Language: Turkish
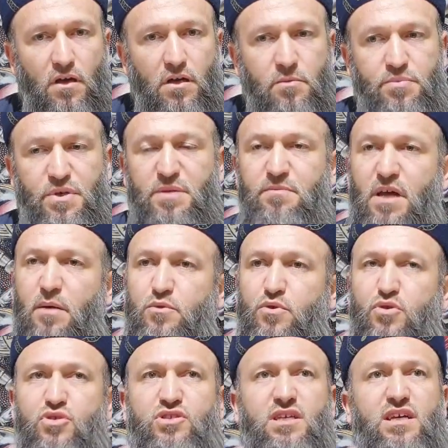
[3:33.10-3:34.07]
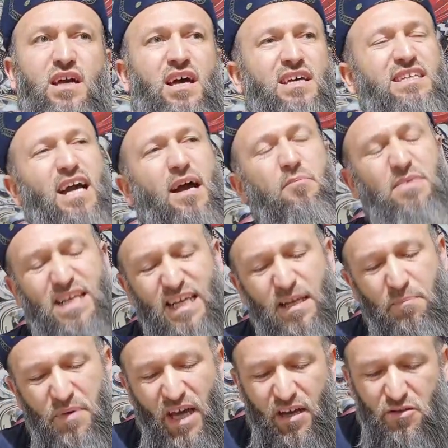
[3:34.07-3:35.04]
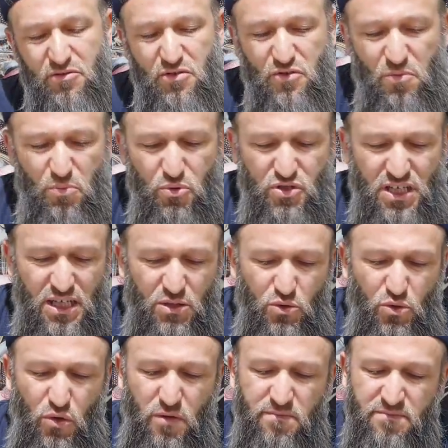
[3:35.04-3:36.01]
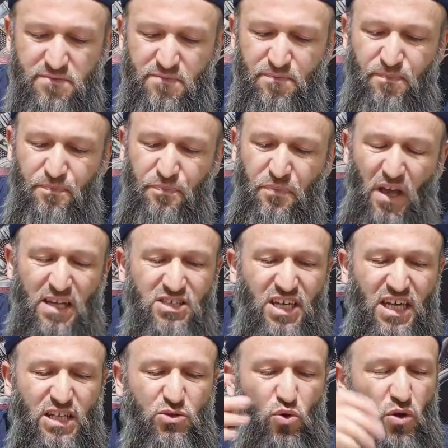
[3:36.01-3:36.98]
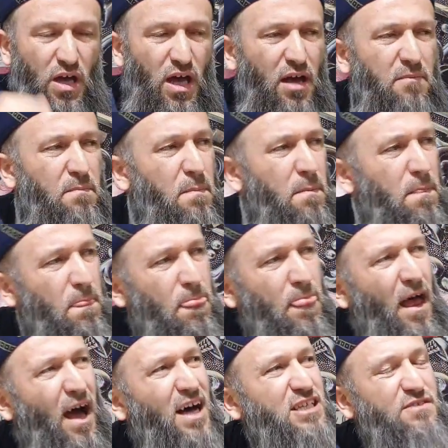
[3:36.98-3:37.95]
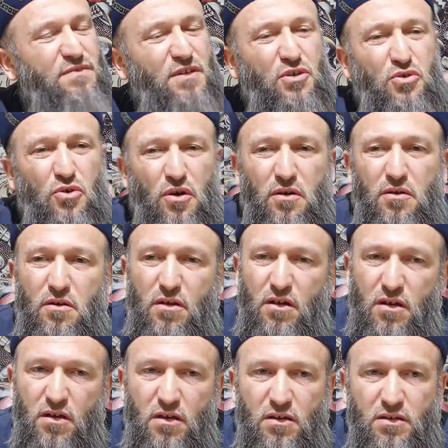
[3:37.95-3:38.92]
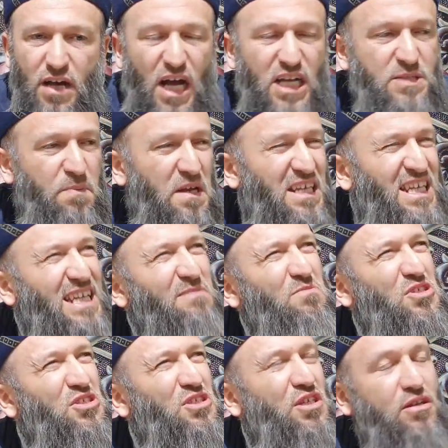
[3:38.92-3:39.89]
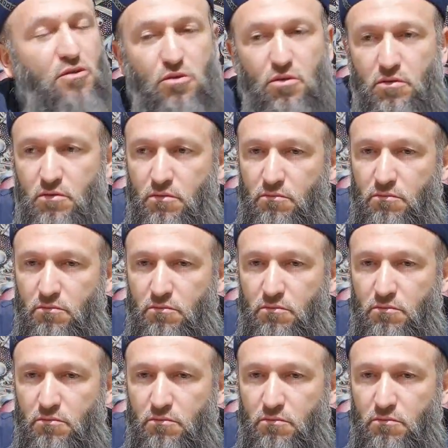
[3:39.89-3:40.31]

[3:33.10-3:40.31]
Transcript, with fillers: Bilmem diyor işte ya milli piyango da diyor bu sene diyor şey diyor ya az veriyor. Kaç para? 70 trilyon.